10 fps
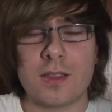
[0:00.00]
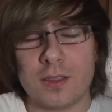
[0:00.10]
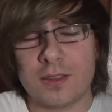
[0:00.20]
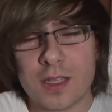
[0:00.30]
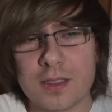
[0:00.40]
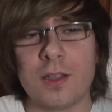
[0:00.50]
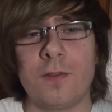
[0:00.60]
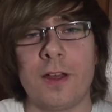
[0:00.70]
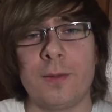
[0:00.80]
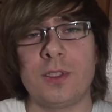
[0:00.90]

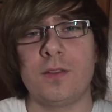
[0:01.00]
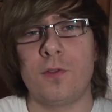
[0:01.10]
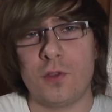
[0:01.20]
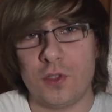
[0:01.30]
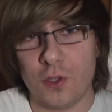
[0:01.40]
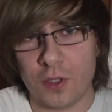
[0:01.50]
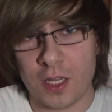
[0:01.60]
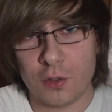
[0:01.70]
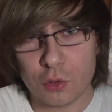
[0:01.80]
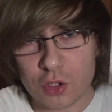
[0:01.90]
Zdecydowałem się wrócić do
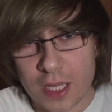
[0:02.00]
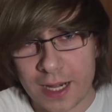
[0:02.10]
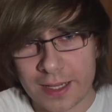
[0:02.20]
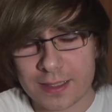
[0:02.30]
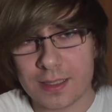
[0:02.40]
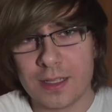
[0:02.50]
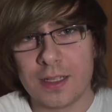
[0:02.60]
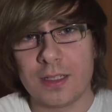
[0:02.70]
gier już teraz,